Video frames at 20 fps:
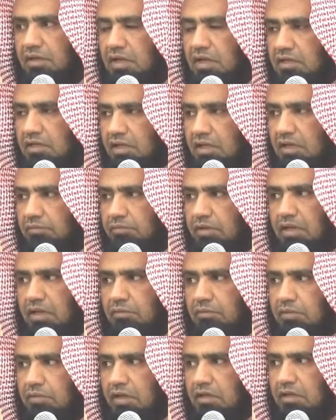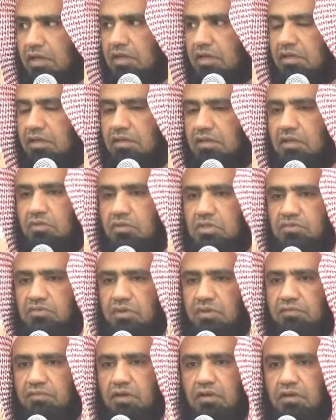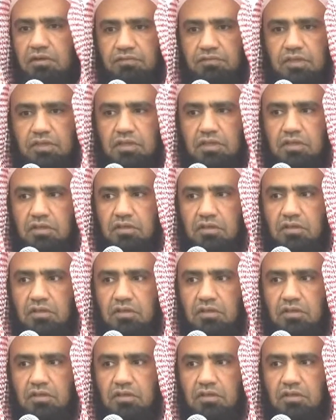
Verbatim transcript: هل يقبل أم لا لكن وصف الفقر فيه